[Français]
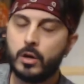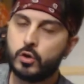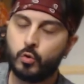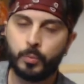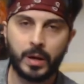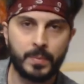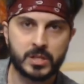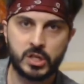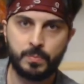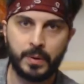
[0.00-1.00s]
je couperai parce
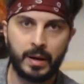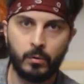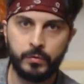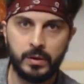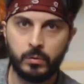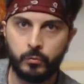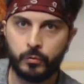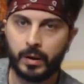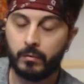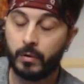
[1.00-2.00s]
que j'ai pas envie de vous
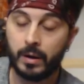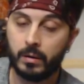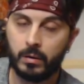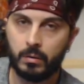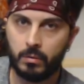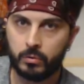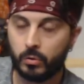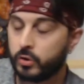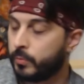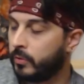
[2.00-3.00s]
faire voir euh, le
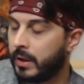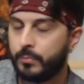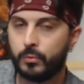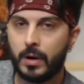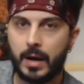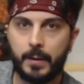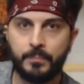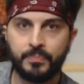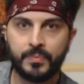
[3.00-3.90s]
temps que je prendrai pour la